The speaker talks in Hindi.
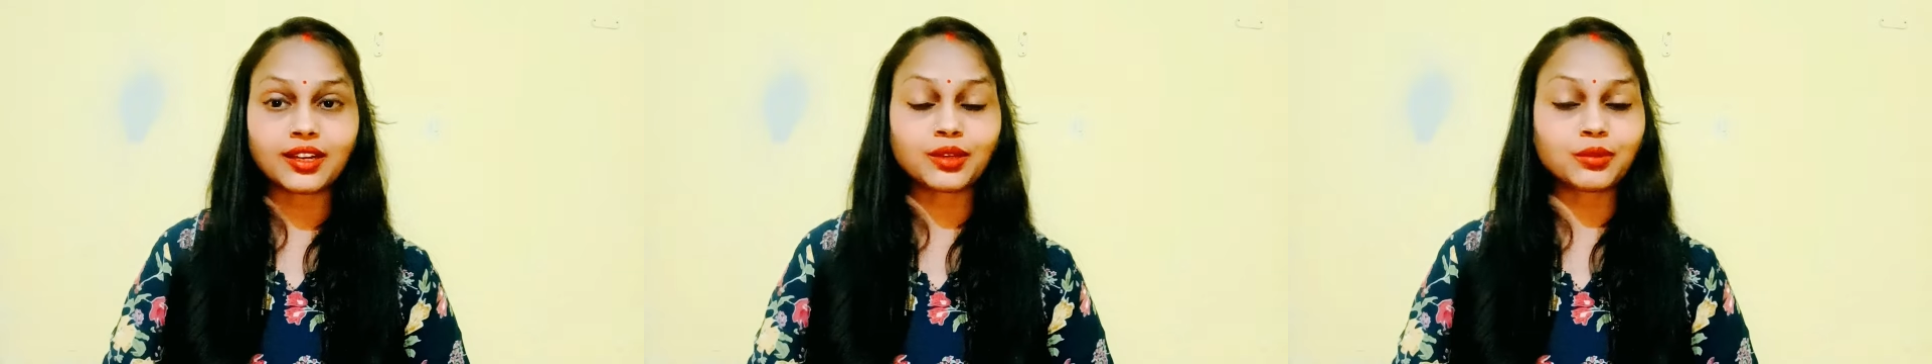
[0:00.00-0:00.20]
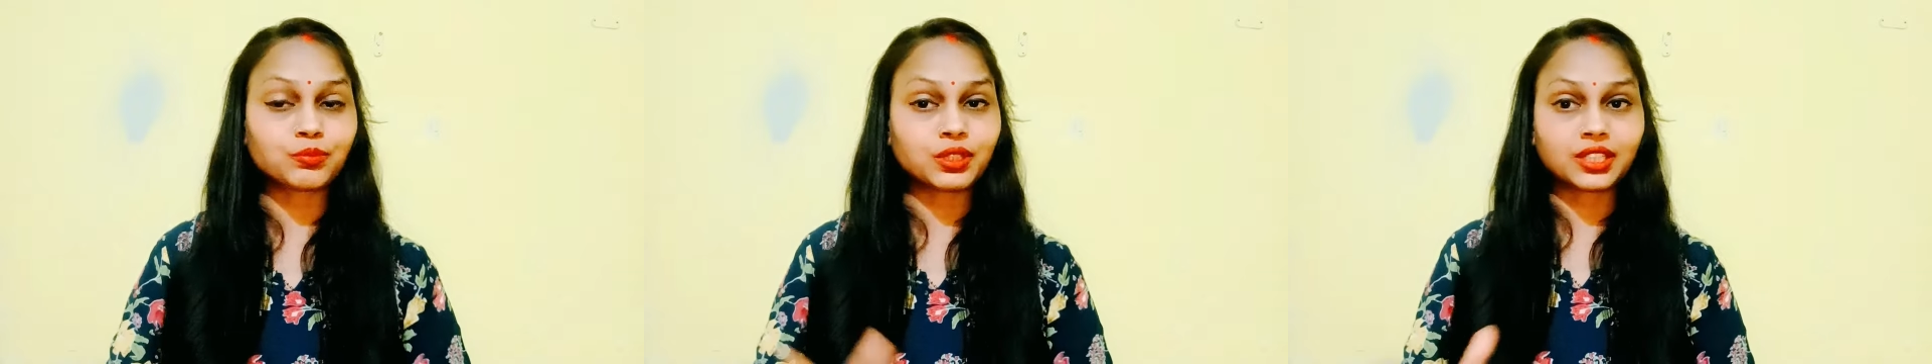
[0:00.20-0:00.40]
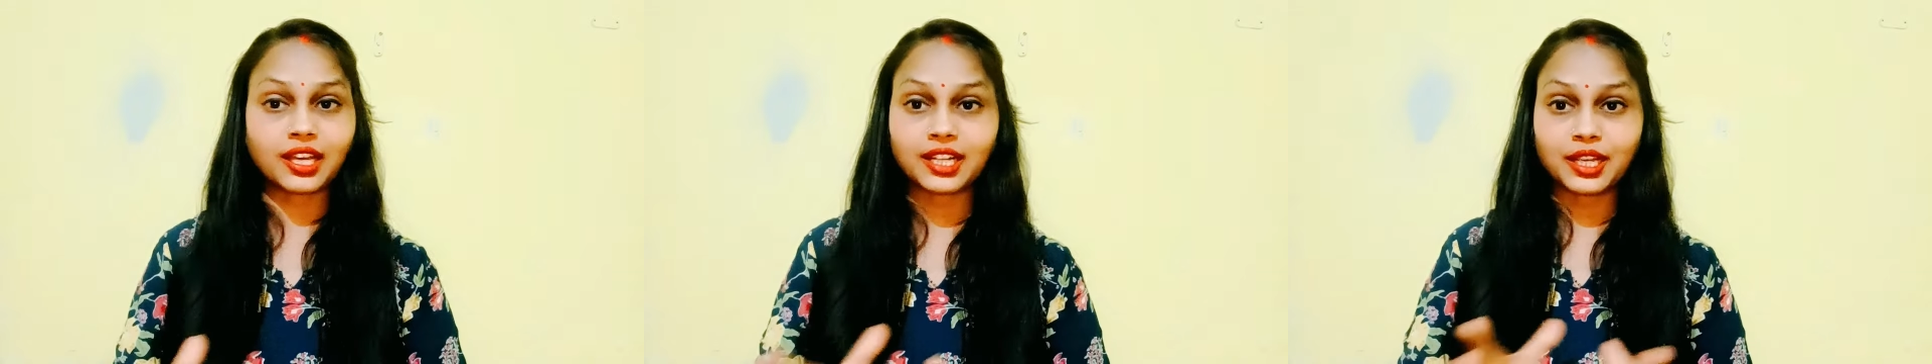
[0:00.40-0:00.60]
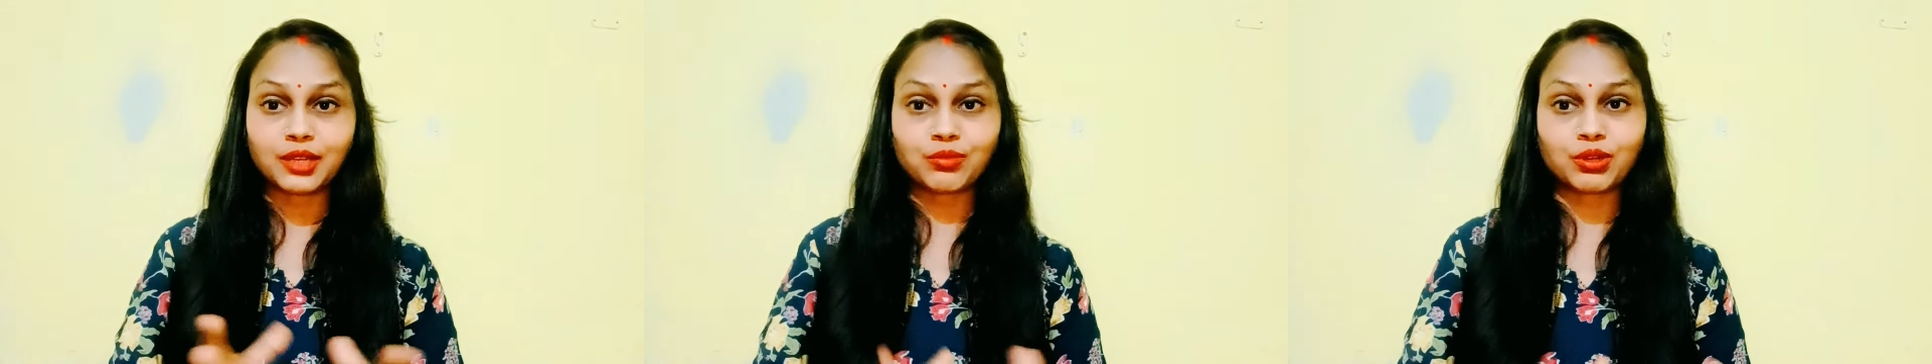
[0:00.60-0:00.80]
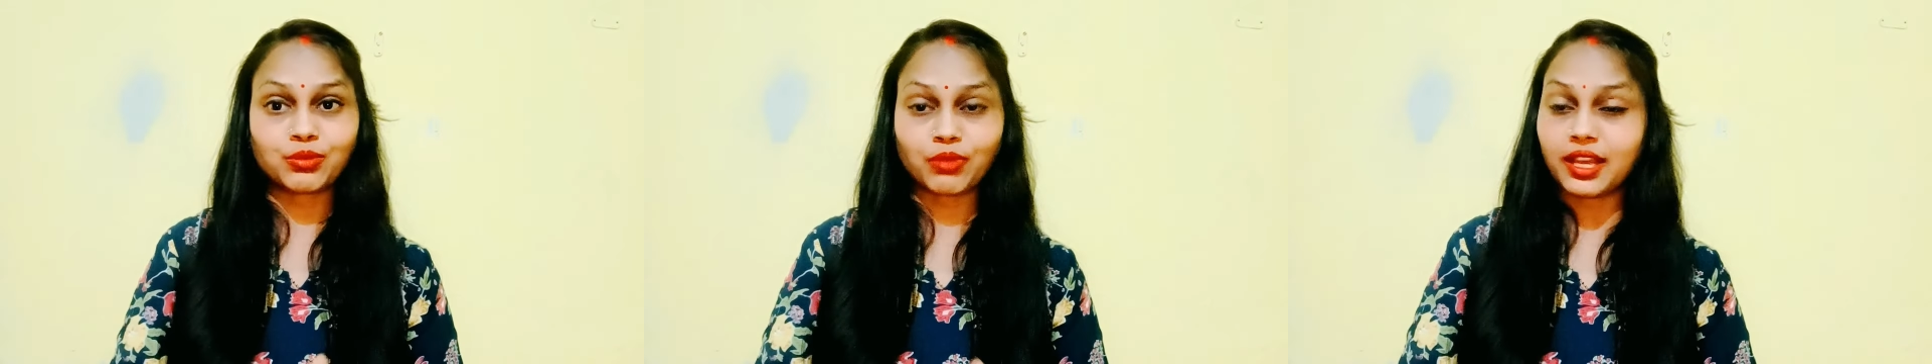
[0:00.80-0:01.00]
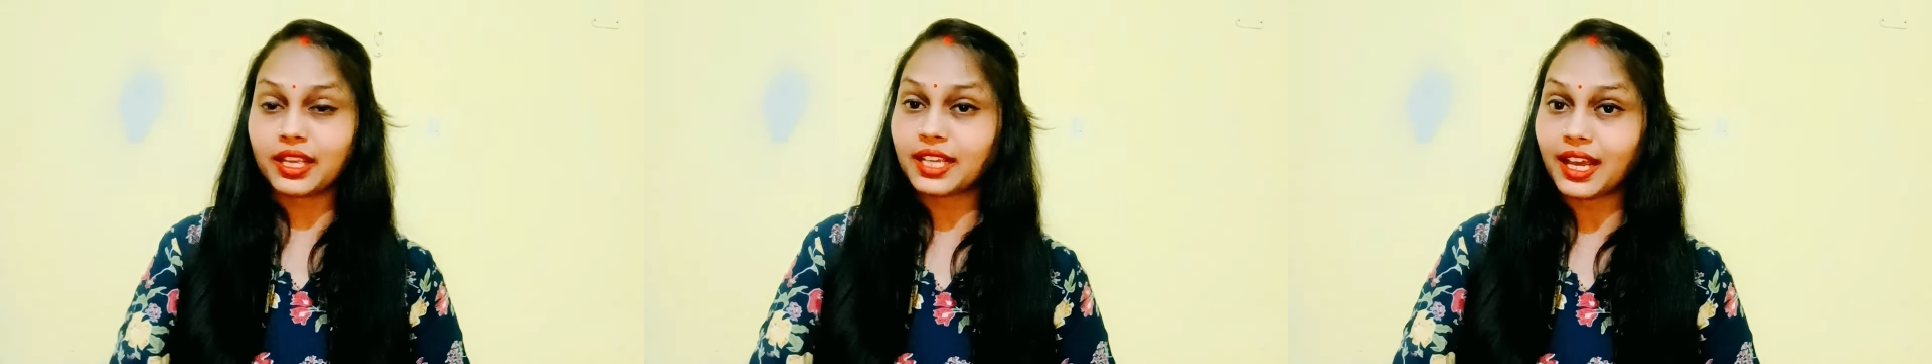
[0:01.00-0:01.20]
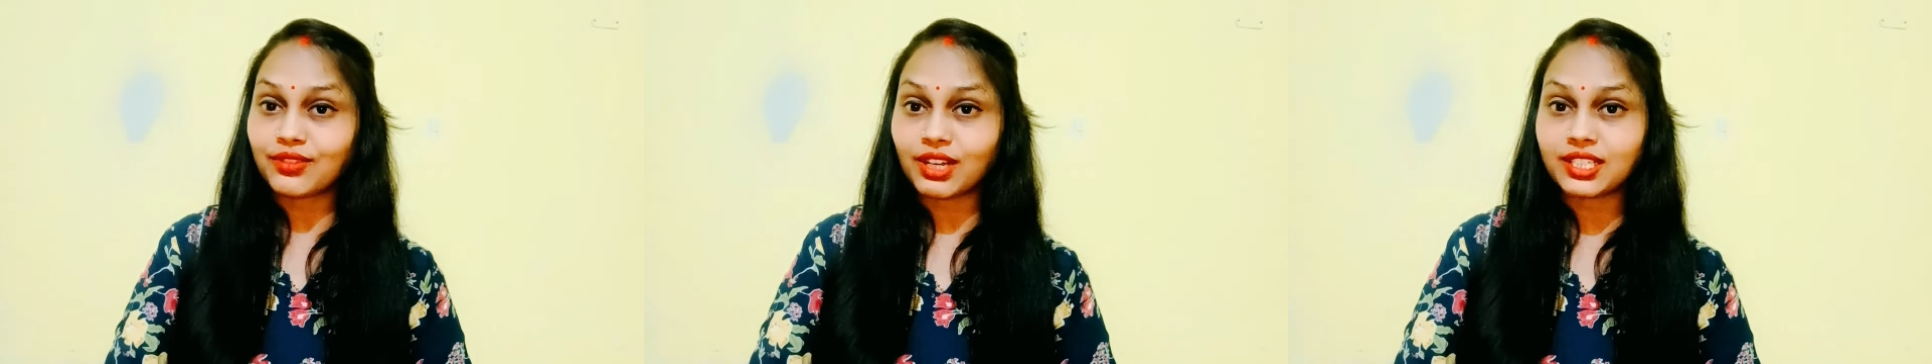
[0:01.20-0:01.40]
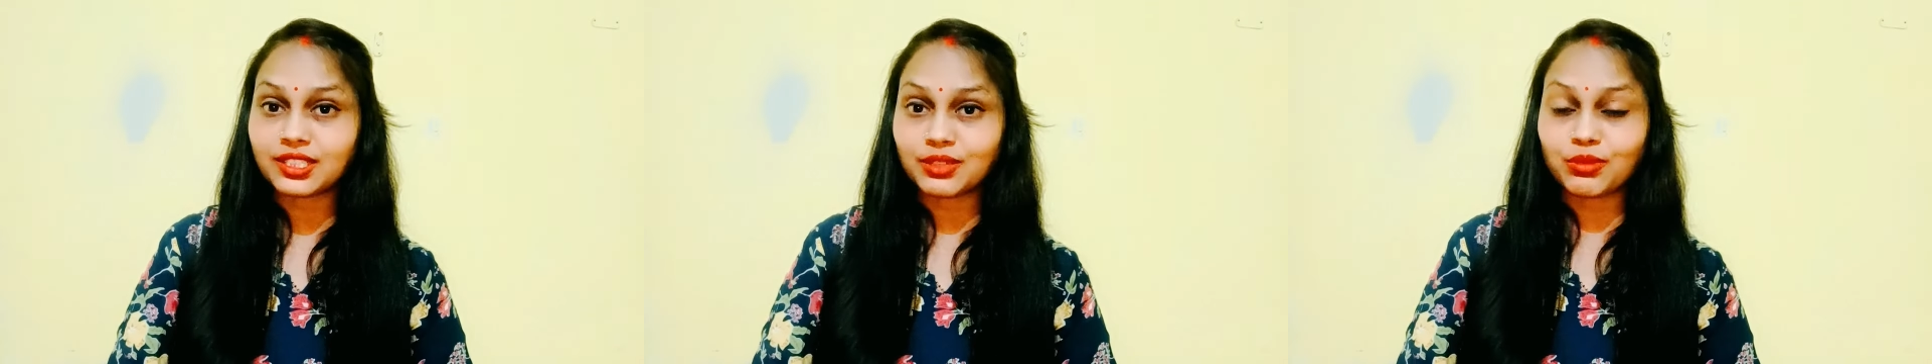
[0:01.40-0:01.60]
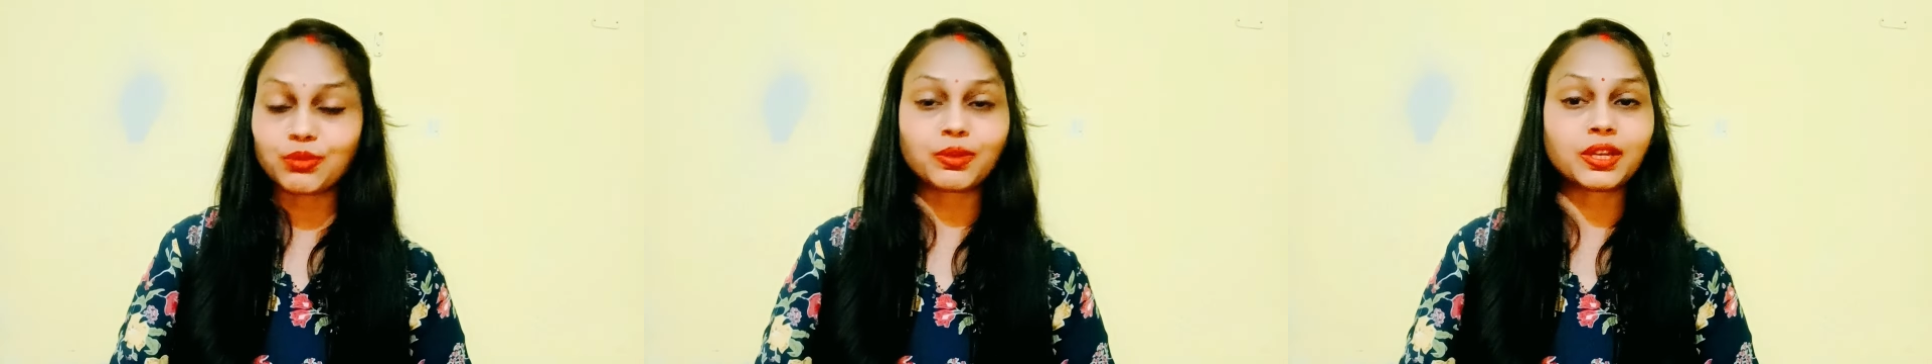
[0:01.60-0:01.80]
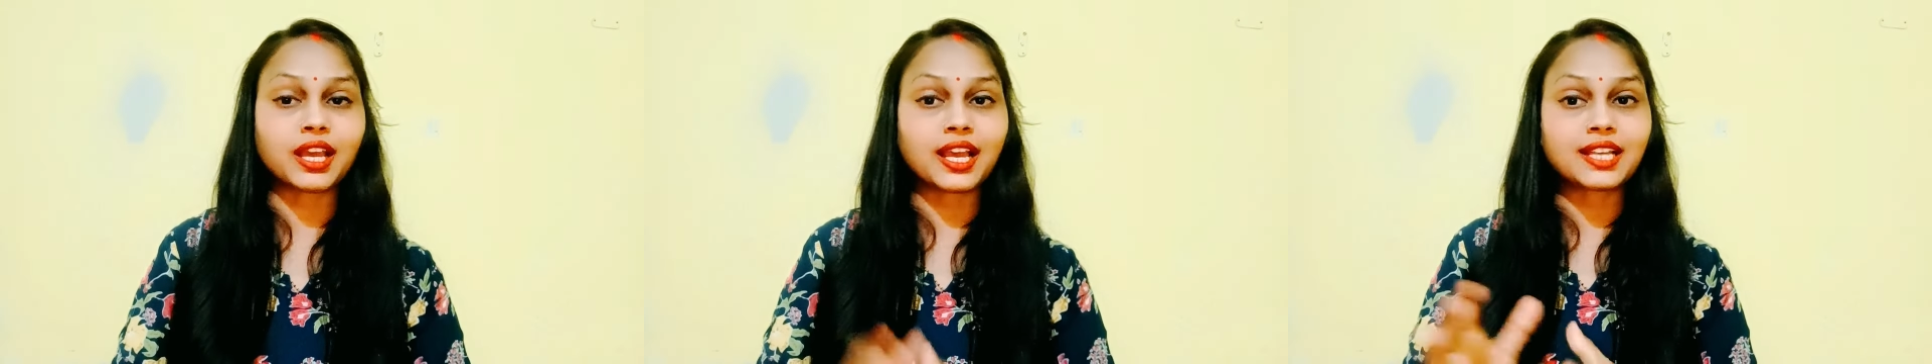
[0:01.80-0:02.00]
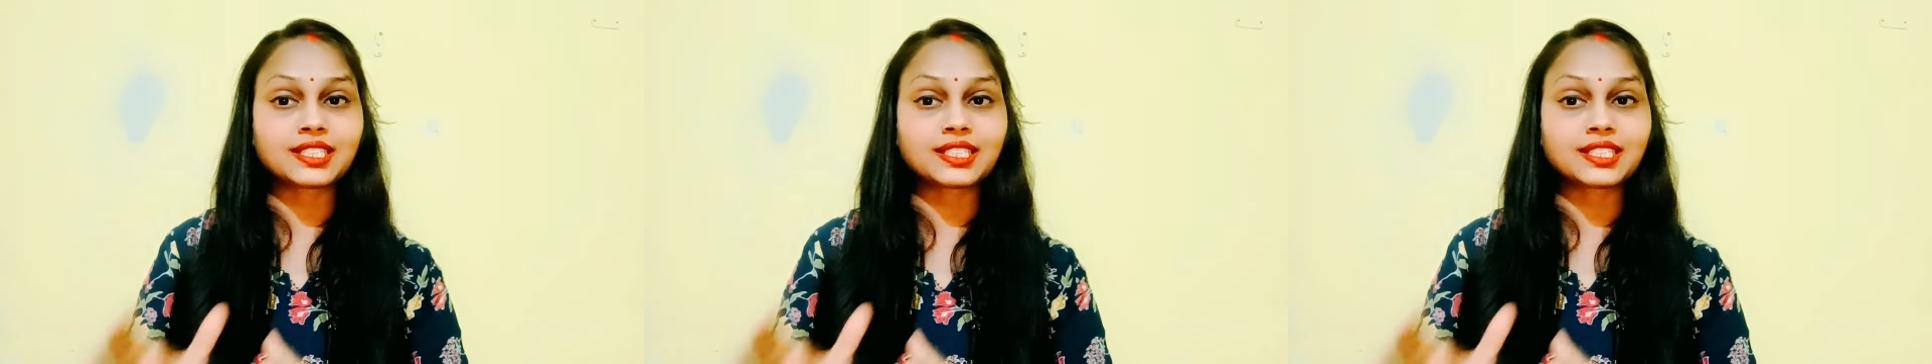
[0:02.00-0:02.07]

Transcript: हम पिता नहीं बन पाएंगे आने वाले समय पर